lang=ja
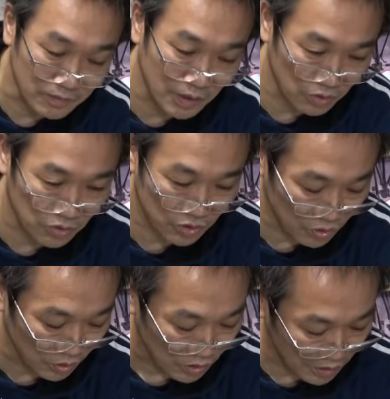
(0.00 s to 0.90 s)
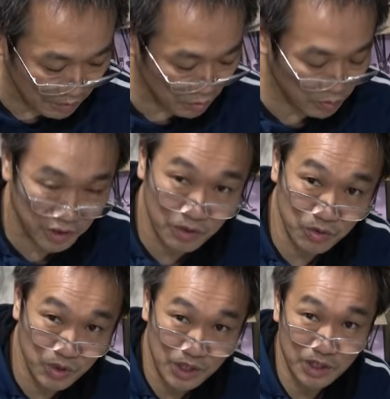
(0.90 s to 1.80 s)
ん、まあ本当にそう段ボールみたい
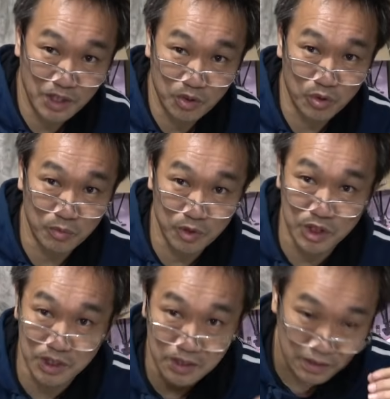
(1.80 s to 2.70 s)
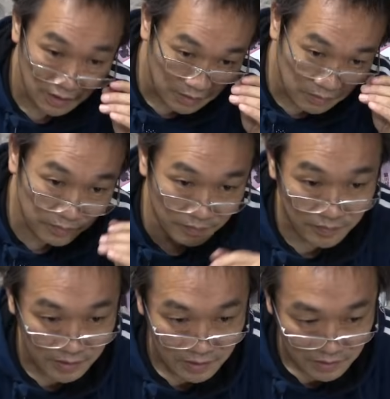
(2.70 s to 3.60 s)
なの濡らして入れといてもいいし、うん、なるほど
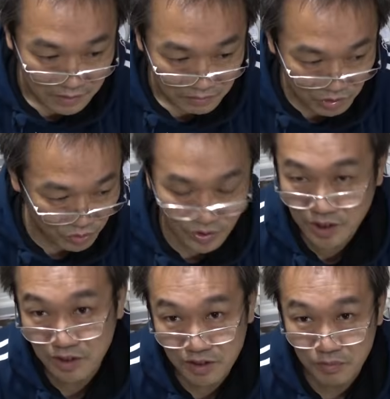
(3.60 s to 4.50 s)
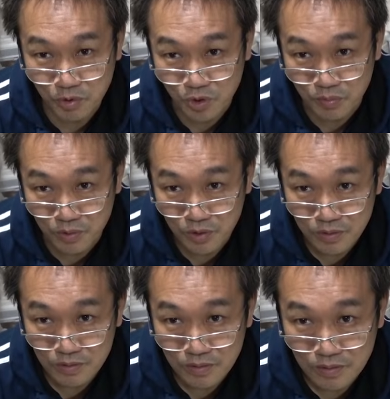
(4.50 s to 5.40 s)
ね、そういうやり方でもいいと思
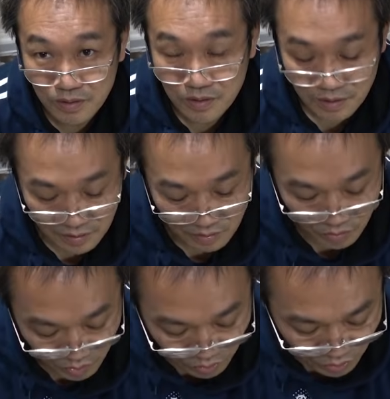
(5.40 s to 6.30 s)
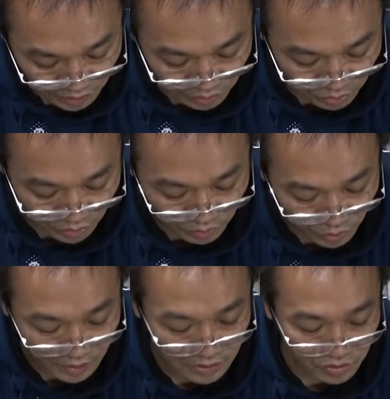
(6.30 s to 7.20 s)
う、うんうんうん、だとにかくこれ
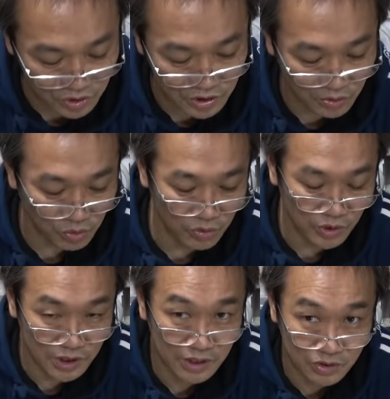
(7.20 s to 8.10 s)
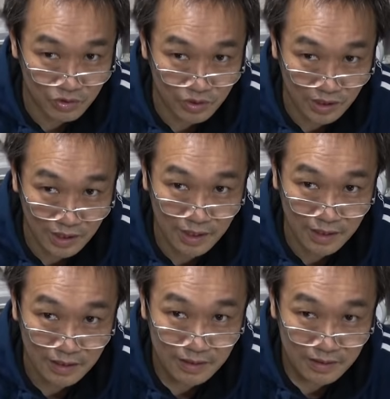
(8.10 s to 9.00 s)
を加水してこれを餌にするか
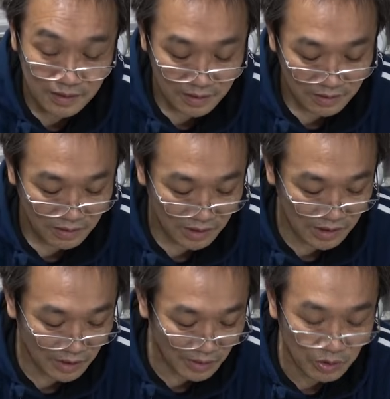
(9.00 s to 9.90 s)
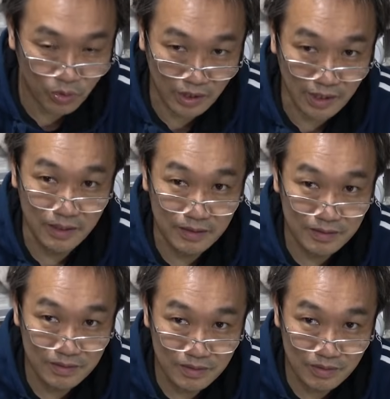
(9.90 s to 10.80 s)
ら、うん、餌はこれ、
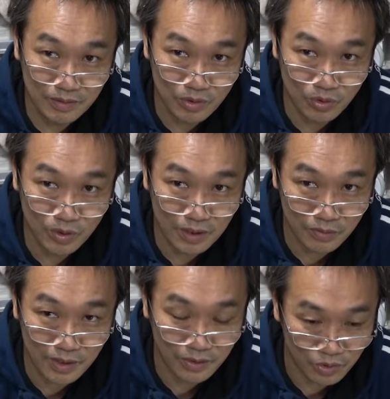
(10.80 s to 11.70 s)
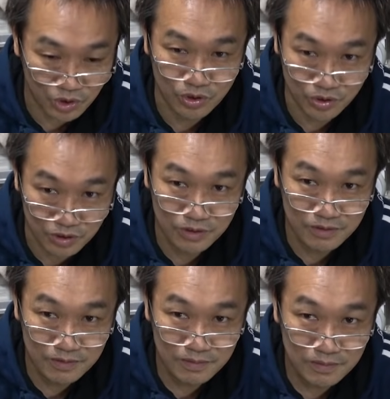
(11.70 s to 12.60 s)
うん、外側は保湿
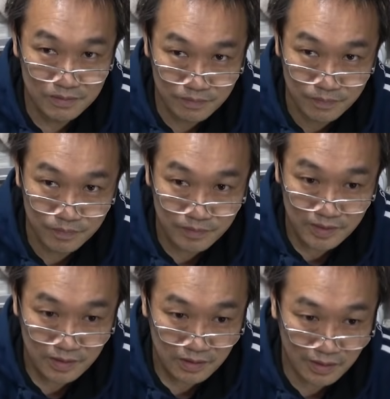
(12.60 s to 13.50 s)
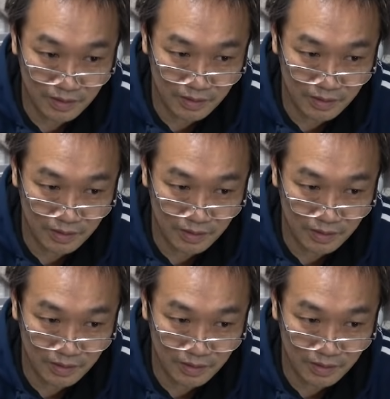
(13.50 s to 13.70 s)
なるほどね、うん、だ